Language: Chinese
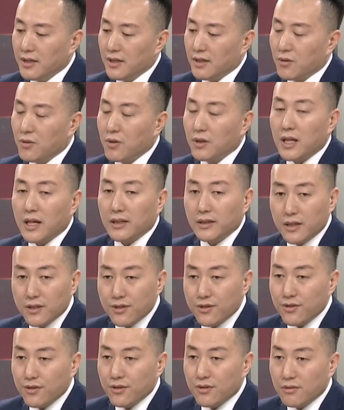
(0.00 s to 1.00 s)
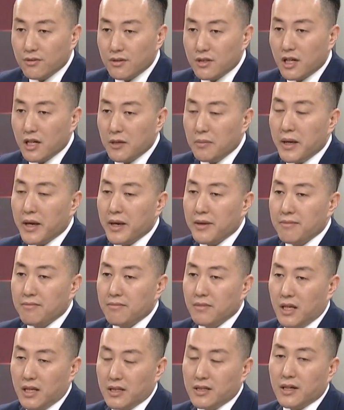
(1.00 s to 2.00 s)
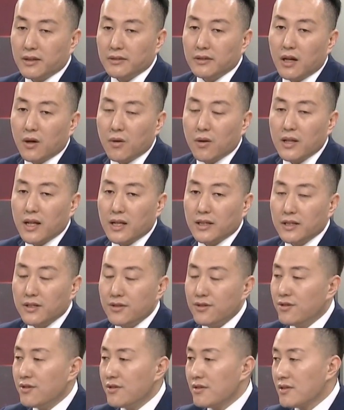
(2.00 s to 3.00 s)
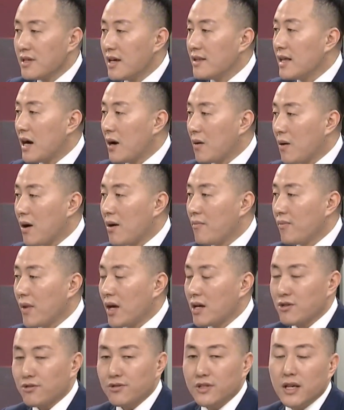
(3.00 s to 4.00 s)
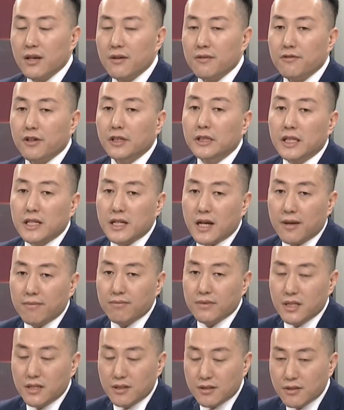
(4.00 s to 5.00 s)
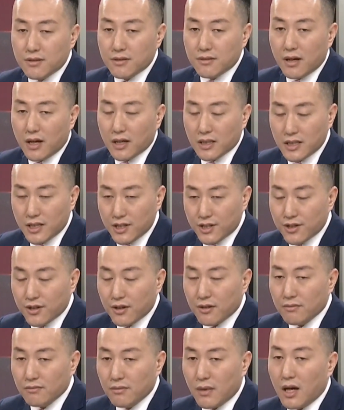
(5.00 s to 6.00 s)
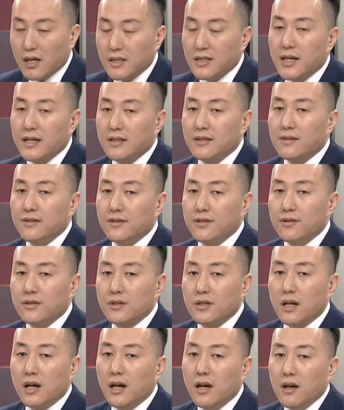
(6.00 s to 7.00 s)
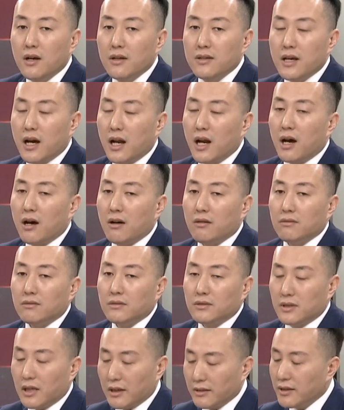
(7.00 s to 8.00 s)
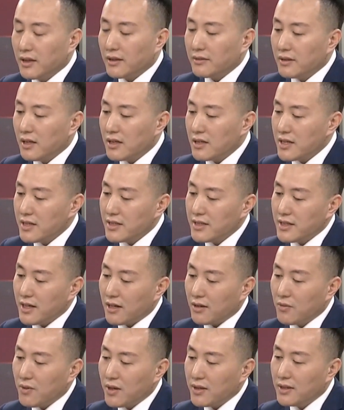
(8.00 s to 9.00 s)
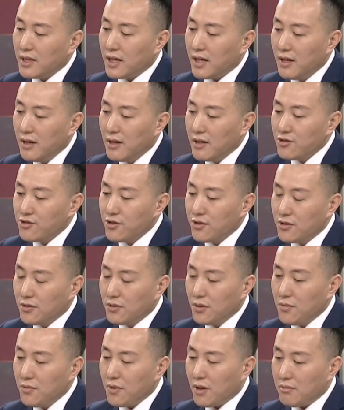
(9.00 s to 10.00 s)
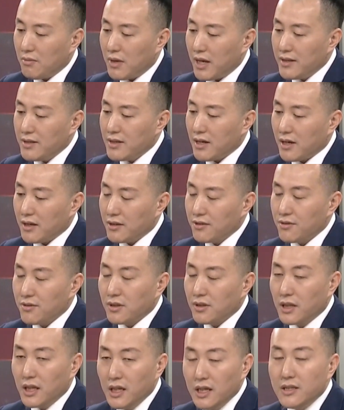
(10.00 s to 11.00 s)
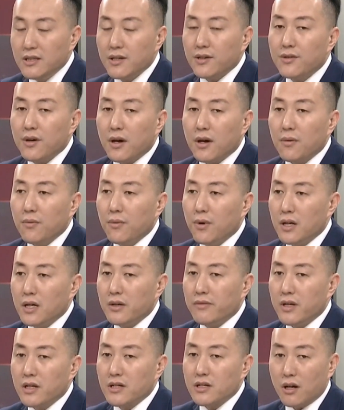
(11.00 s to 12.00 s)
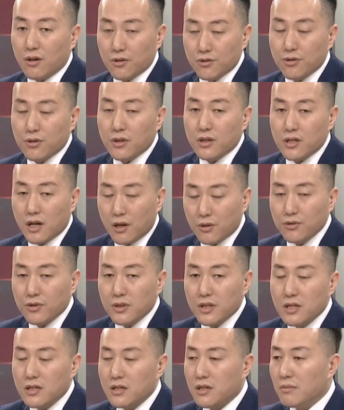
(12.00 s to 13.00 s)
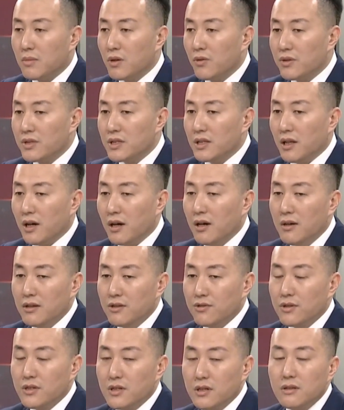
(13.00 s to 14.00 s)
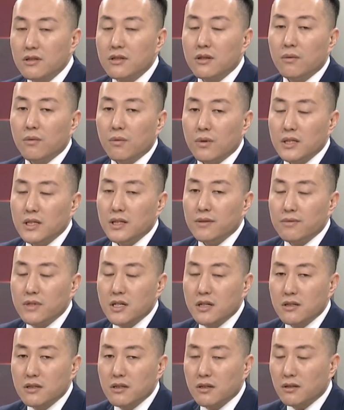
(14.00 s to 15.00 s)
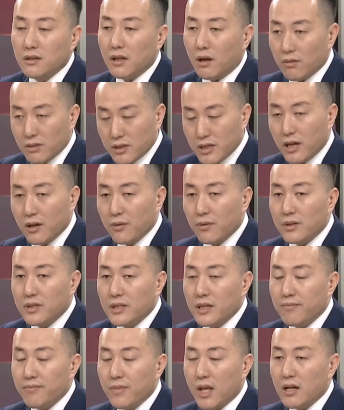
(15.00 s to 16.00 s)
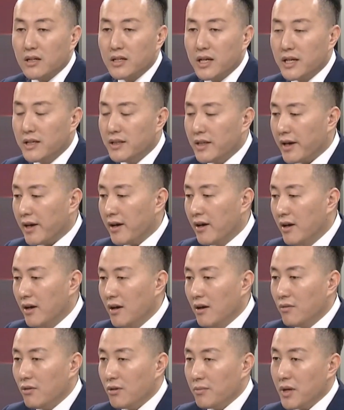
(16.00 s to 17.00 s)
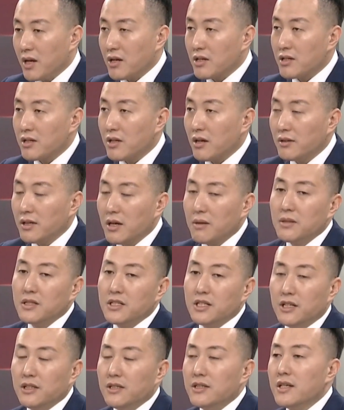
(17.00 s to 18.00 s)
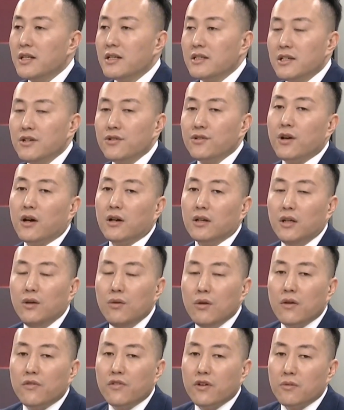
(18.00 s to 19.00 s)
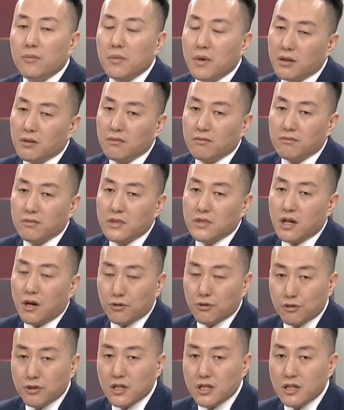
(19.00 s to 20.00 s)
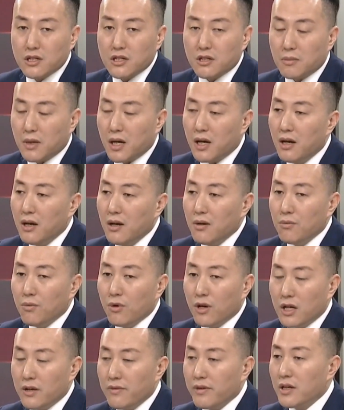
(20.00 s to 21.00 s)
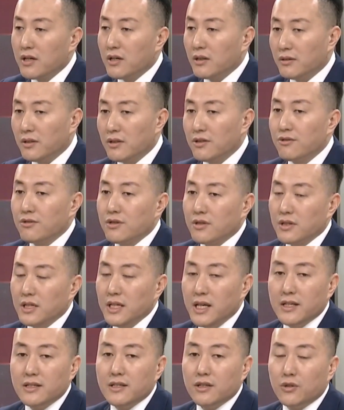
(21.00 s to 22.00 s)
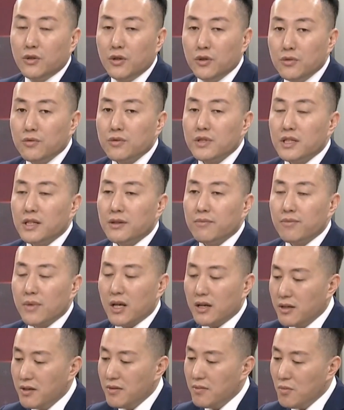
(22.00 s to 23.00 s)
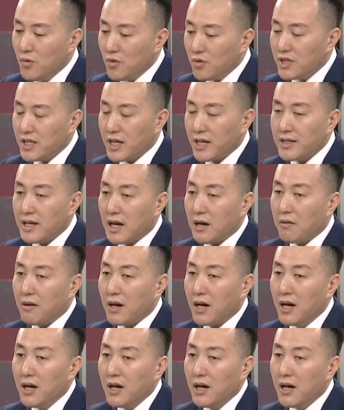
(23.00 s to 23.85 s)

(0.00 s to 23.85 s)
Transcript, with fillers: 扩大内需，这里面也讲到扩大内需三大块啊，首先房地产，其次啊汽车啊，再次就是养老。等等的这相关的，所以说对我们来讲，就是第一阶段，我认为炒作的炒作的是什么逻辑呢？就是政策逻辑、政策导向逻辑啊，这一点我们要知道。那么紧接着进入到一月份，我们要。炒作的是什么？我认为可能就是业绩推动型。因为目前讲的话，